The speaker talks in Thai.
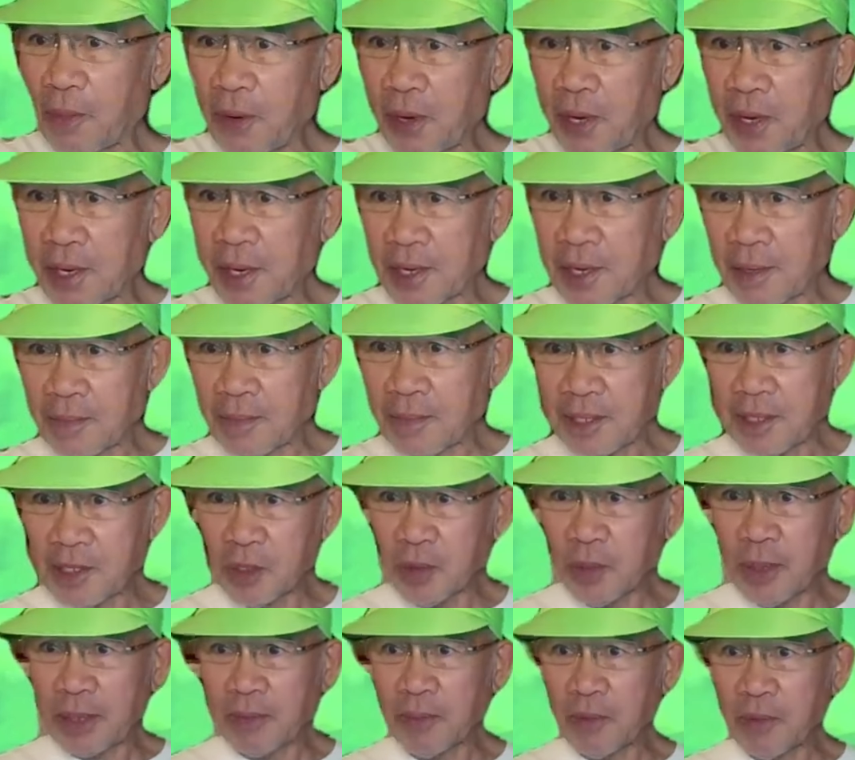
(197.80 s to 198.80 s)
ด้วยนะครับ ที่
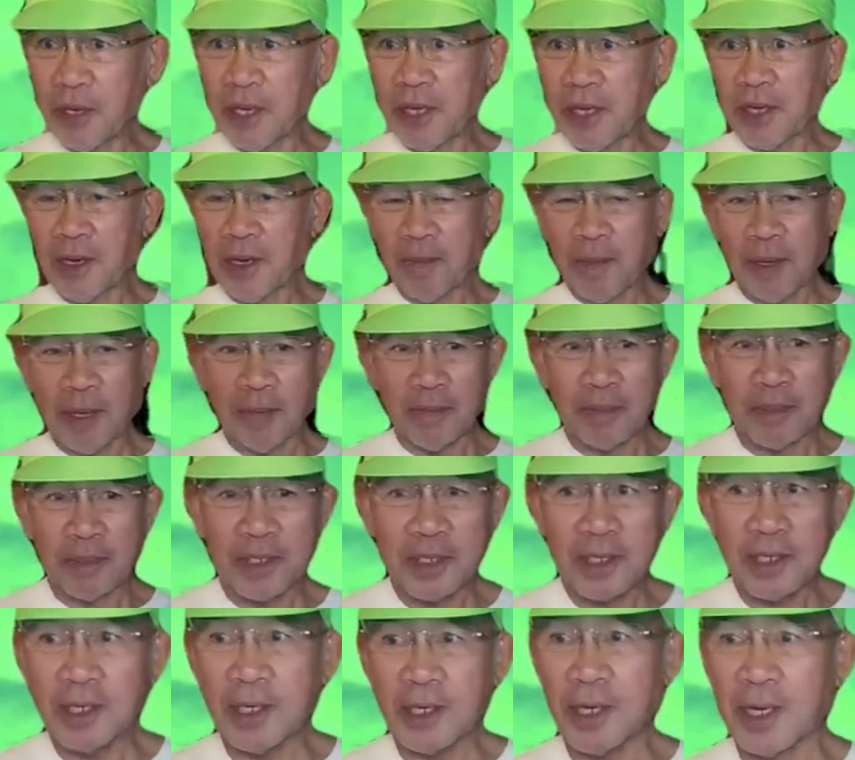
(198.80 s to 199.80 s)
สุพรรณบุรีก็พิมพ์
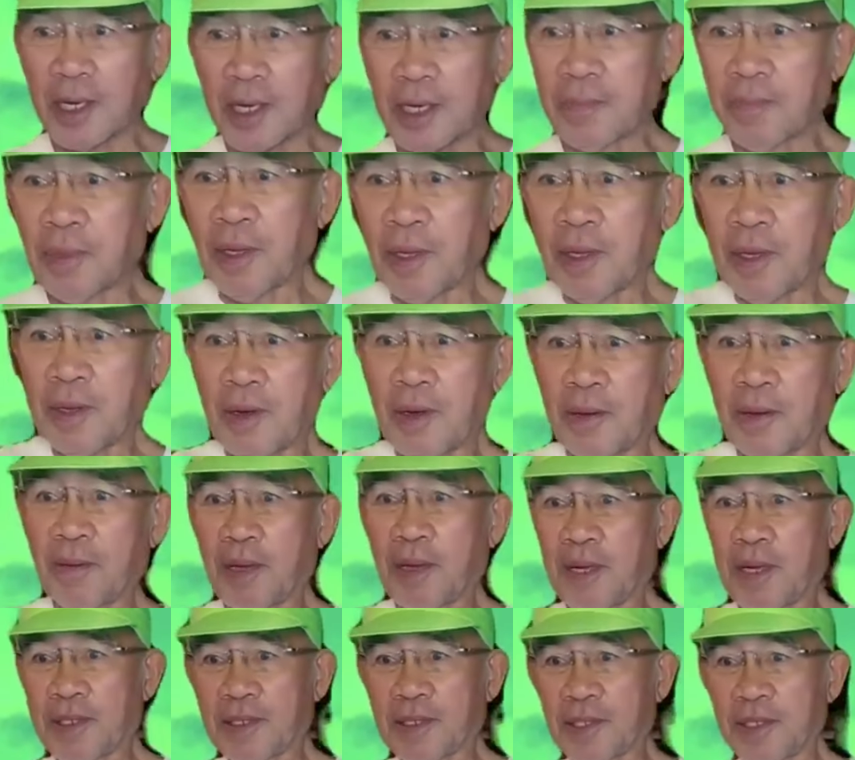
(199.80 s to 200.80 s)
เสื้อ
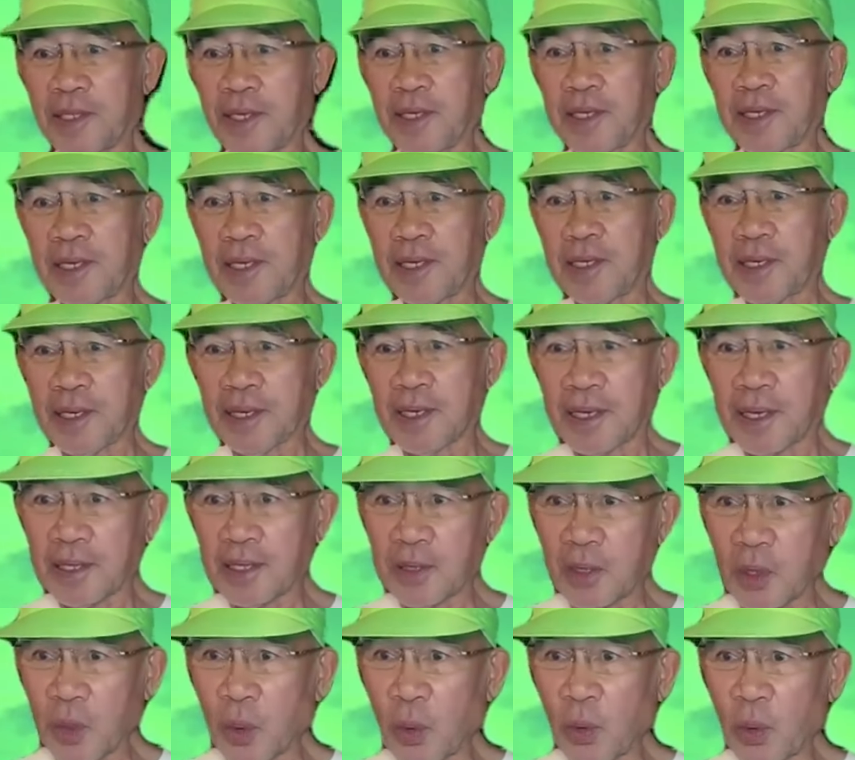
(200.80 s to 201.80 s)
สติกเกอร์กา
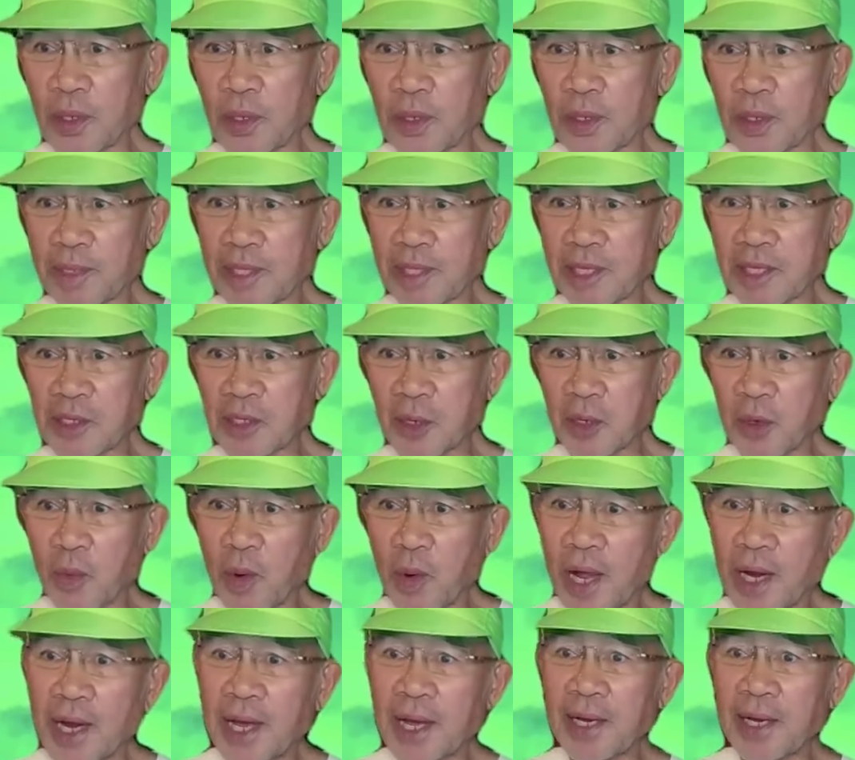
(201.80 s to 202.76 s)
ร์ตูนมติชนวาดให้